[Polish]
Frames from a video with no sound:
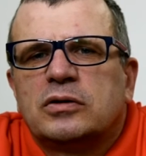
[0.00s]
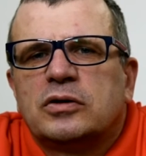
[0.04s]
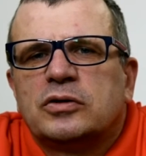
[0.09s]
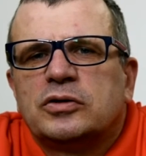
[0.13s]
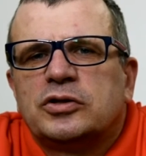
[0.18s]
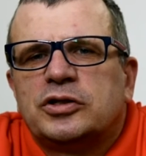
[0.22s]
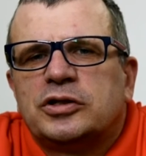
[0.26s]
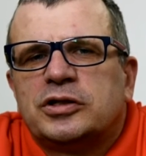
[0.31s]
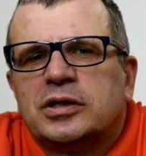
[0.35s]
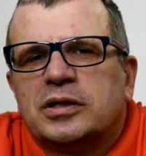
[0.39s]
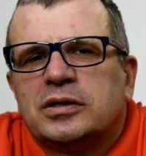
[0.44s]

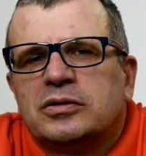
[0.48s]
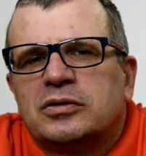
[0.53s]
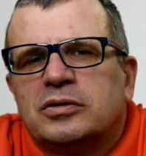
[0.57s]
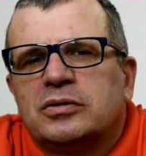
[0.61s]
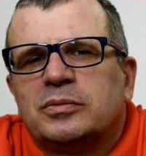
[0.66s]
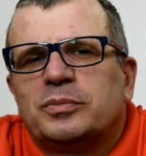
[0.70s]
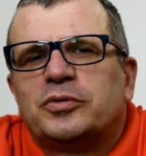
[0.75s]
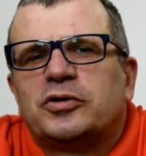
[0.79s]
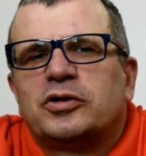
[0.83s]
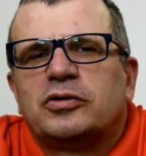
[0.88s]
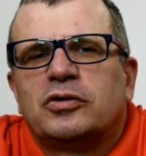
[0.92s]
gościa,
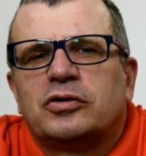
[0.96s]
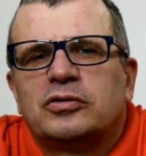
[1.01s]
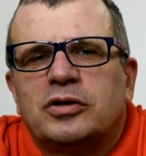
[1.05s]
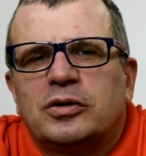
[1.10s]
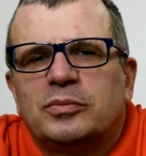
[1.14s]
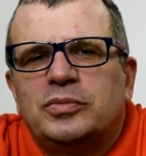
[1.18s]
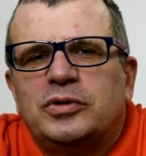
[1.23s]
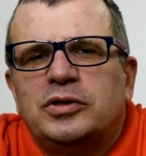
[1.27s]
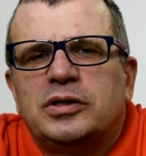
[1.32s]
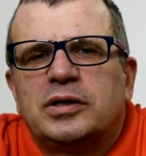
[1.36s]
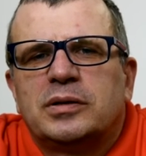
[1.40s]
to przy
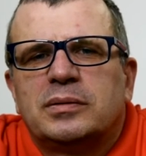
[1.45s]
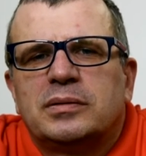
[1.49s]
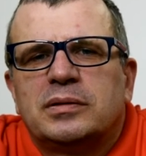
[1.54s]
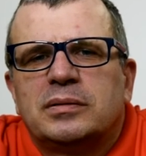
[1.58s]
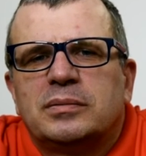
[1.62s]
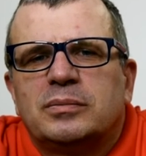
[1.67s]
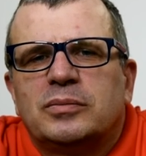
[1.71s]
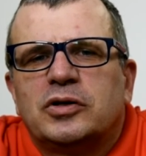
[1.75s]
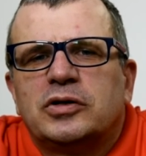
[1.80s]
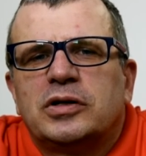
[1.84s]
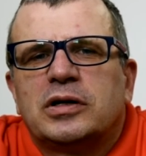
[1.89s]

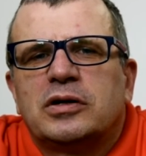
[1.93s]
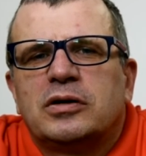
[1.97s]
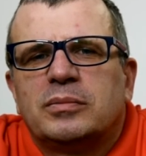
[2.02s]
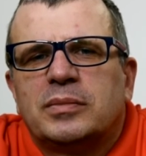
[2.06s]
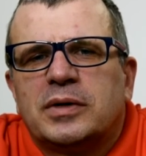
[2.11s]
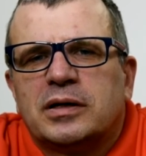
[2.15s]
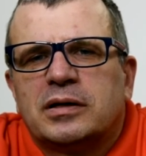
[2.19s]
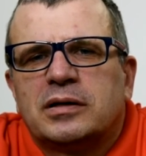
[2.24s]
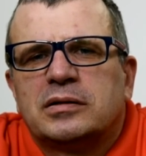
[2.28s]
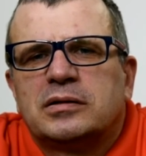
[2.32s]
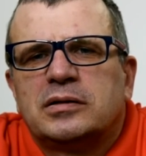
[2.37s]
odrobinie mojego
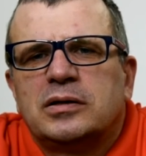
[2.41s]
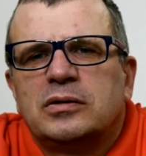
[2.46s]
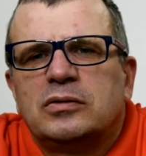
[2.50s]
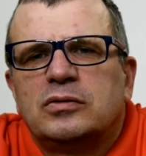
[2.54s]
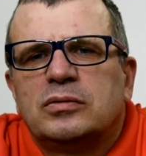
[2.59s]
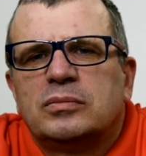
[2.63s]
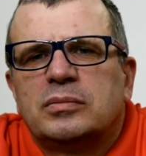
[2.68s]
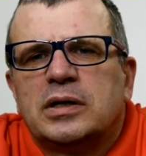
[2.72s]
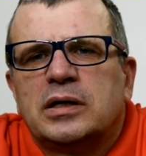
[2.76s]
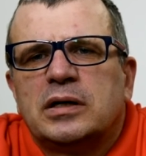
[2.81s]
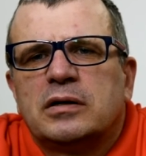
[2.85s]

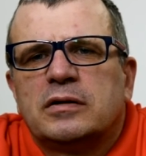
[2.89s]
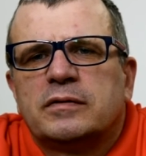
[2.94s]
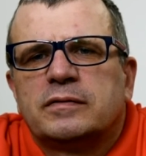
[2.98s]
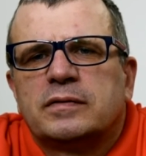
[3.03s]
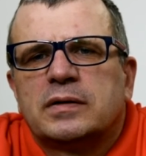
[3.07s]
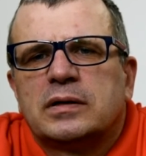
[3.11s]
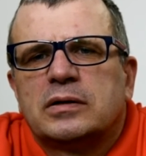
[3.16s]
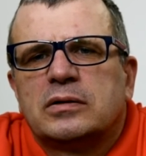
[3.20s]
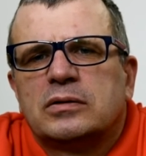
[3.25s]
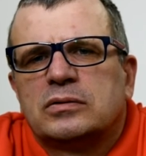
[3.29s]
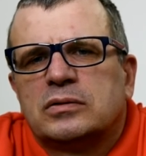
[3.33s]
marketingu
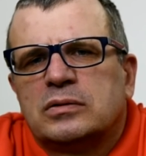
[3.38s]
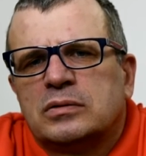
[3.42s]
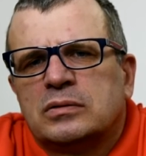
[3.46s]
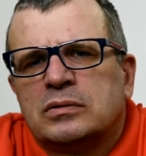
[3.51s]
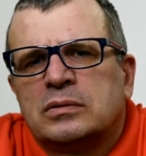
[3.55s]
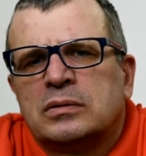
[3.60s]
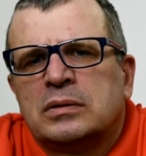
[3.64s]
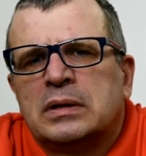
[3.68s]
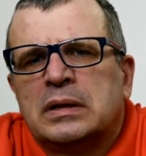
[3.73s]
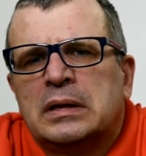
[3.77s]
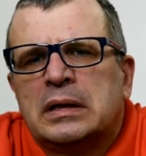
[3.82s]
mailowego
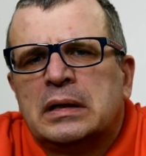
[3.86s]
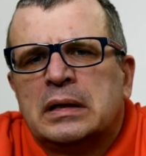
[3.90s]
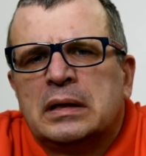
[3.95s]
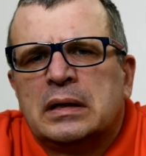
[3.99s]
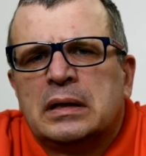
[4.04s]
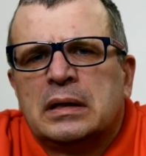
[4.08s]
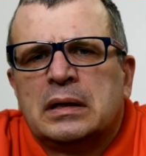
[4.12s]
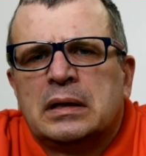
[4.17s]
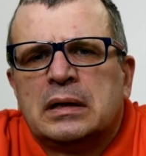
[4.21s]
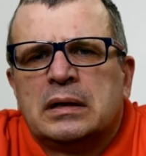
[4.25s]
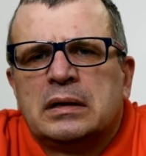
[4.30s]
to
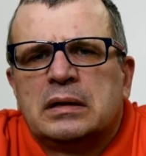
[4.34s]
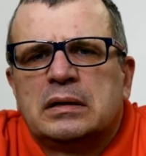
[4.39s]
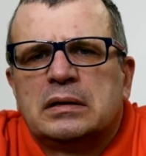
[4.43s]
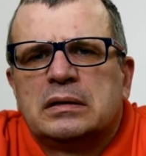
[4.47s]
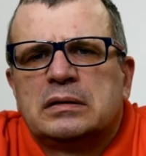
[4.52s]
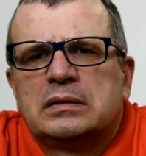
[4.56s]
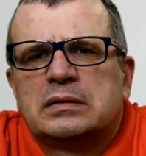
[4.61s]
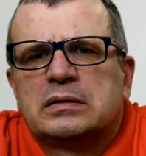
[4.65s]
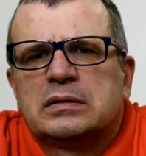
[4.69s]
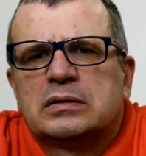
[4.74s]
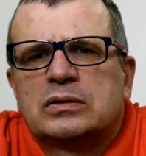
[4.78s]

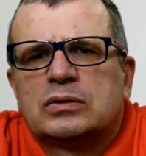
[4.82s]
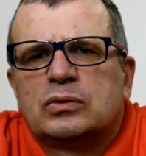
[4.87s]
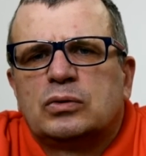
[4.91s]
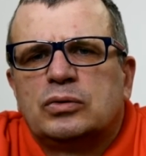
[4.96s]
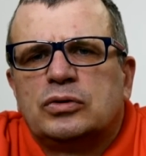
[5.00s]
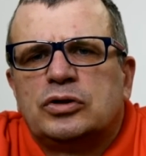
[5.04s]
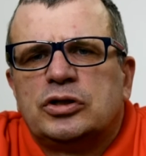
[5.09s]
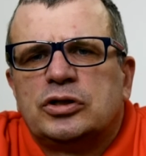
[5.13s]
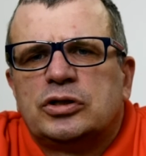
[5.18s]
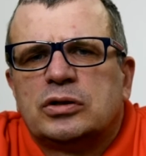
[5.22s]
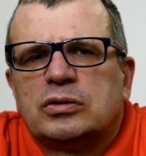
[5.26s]
y,
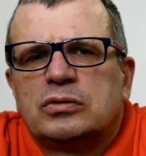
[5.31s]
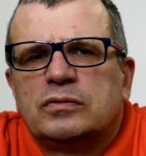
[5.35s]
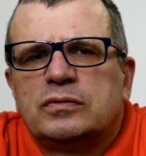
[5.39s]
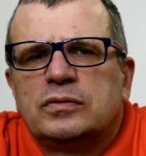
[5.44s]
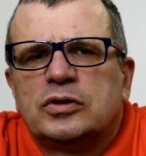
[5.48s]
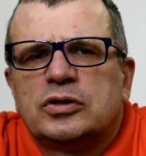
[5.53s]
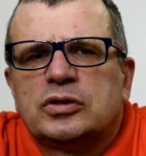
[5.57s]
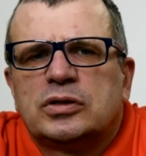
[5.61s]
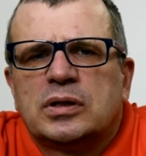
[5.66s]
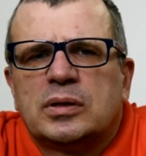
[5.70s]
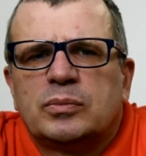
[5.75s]
skusi się
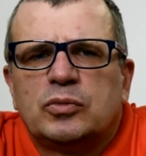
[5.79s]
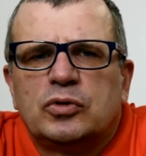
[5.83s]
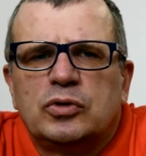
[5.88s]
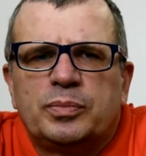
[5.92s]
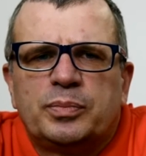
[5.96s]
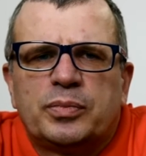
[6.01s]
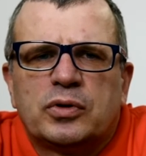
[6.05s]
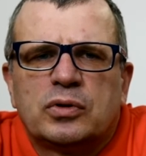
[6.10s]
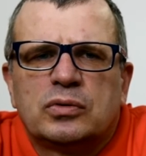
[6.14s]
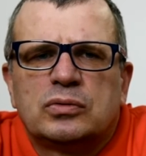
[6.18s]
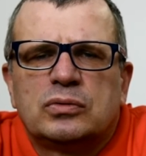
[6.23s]
również na mój
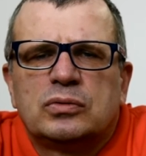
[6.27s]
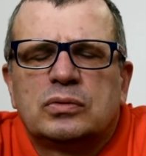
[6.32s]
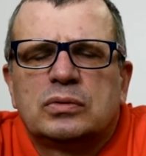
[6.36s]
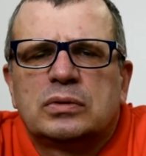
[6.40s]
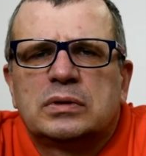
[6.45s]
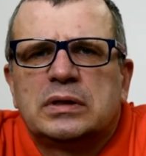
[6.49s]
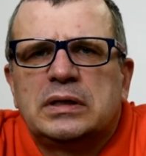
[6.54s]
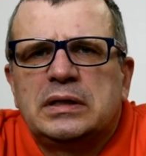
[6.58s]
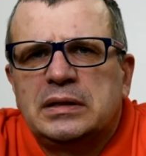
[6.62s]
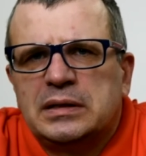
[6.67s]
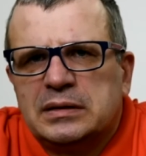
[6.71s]

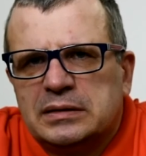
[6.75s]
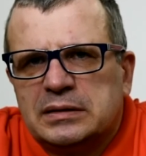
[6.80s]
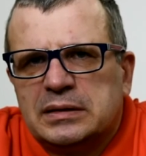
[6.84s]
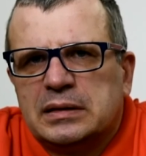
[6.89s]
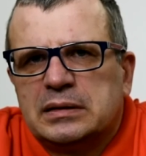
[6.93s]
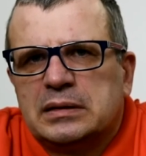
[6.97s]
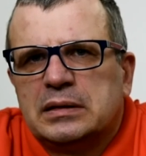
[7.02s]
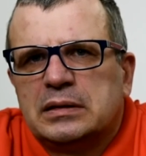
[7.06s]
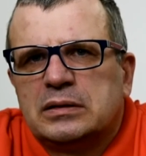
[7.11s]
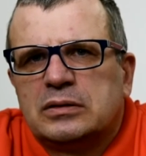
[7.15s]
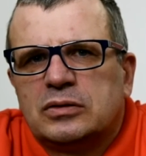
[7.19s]
produkt. I
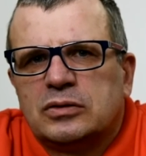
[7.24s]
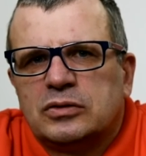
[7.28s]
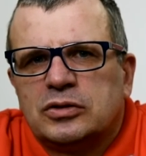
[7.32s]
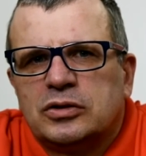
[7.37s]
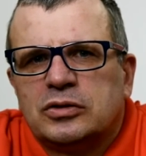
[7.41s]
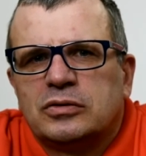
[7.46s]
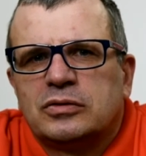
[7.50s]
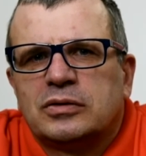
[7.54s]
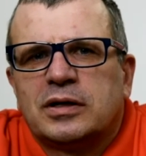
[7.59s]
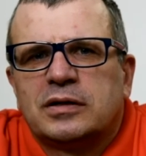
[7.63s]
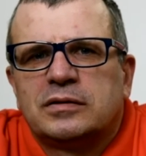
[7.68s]
niestety to
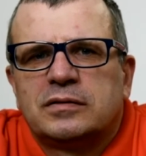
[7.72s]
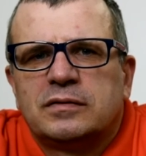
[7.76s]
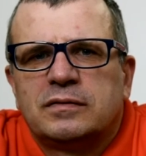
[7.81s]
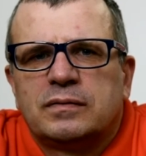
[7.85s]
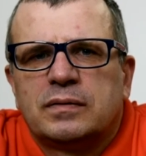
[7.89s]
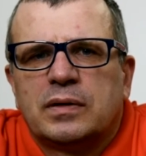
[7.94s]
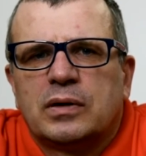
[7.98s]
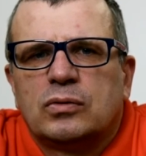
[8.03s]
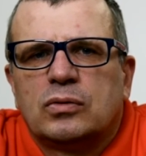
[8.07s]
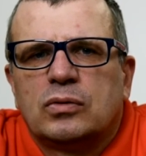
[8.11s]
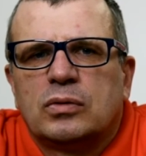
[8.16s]
się
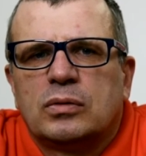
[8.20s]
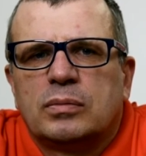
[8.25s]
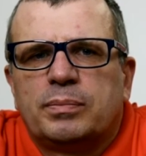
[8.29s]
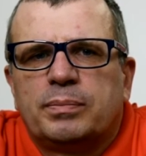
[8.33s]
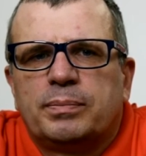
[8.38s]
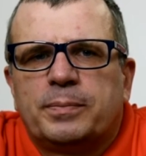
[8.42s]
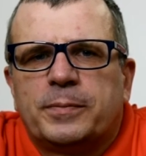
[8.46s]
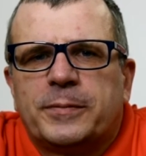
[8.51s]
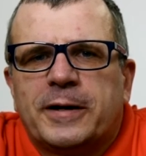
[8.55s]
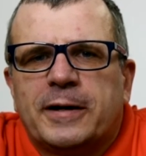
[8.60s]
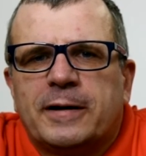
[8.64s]
okazywało
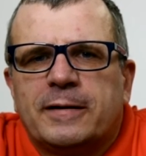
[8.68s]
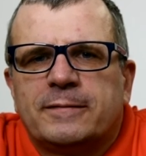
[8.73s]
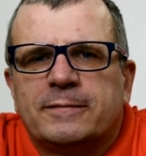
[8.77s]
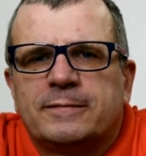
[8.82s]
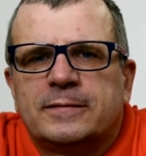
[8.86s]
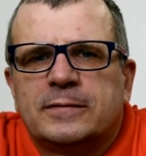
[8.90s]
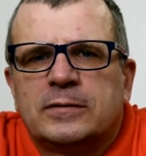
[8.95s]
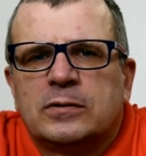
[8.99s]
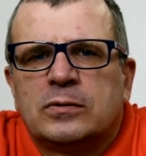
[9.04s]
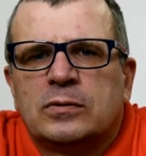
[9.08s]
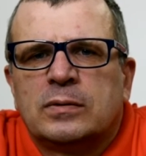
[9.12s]

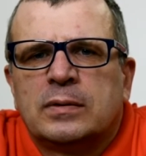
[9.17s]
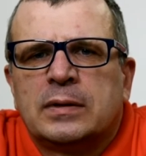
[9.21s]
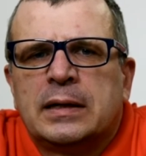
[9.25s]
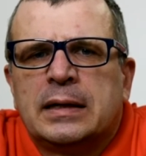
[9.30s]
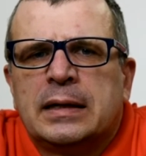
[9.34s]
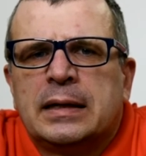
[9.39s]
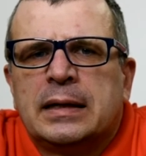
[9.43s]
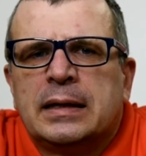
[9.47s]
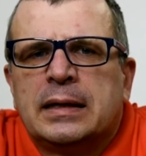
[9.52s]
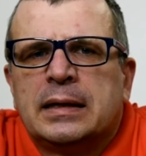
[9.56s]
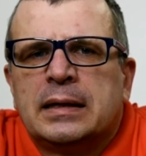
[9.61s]
prawdą.
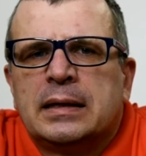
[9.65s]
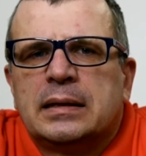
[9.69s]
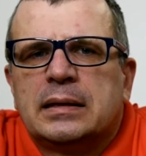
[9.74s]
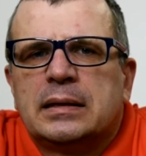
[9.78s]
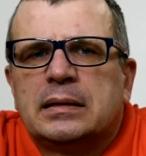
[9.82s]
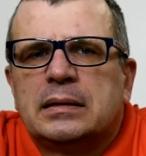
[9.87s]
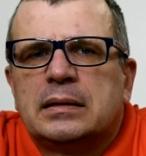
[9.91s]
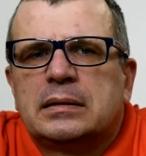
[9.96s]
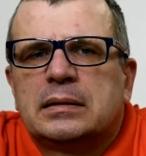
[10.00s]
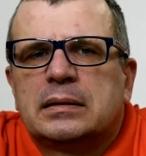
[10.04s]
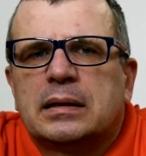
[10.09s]

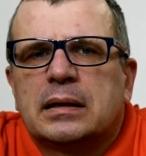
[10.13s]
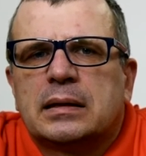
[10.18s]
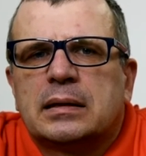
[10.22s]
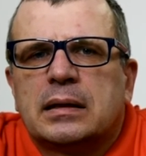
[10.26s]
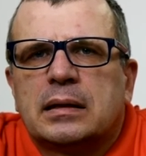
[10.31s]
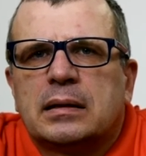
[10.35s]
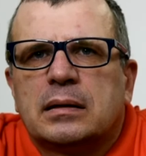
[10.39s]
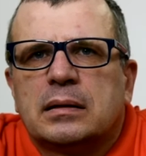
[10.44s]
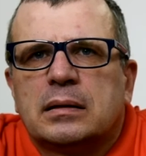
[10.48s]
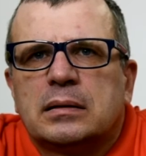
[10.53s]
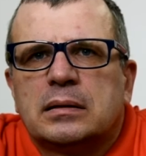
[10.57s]
Y,
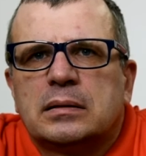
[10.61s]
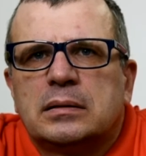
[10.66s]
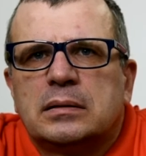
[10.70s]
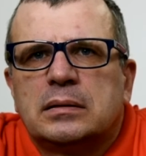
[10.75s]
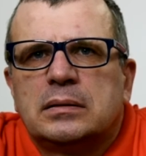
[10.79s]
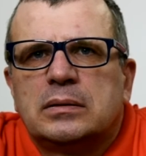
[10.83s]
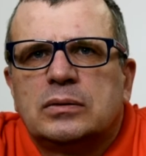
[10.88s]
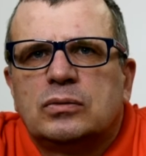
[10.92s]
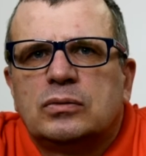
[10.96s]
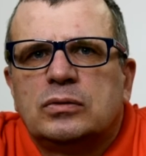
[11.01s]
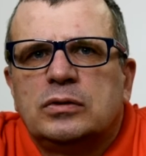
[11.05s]
taka
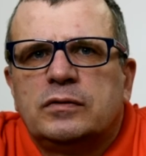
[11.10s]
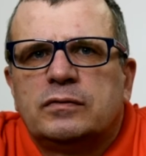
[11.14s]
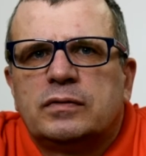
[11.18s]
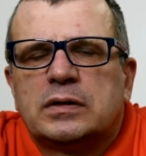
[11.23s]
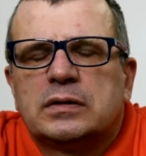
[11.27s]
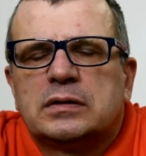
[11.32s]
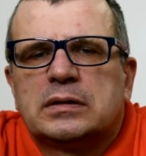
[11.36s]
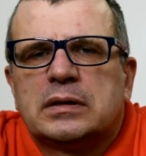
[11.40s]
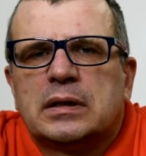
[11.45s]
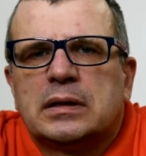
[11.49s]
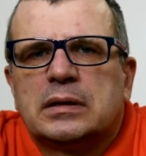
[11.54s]
y,
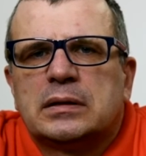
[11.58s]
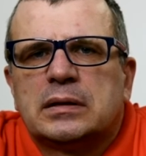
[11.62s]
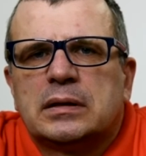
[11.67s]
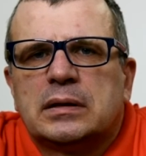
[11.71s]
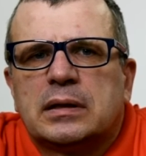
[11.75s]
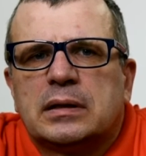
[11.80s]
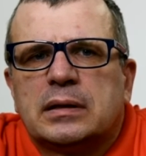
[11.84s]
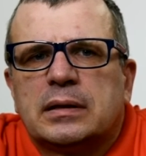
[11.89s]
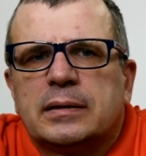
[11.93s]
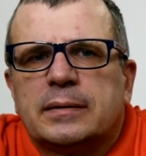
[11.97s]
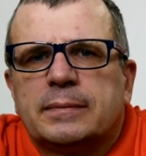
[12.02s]

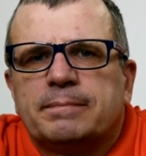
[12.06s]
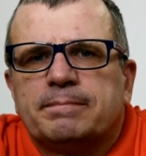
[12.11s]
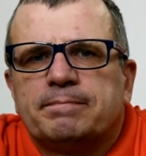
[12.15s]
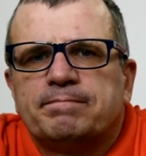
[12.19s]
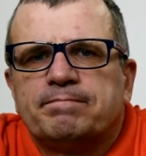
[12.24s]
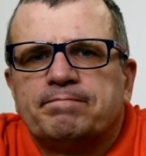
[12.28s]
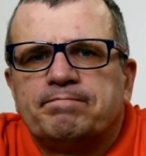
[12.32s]
uniwersalna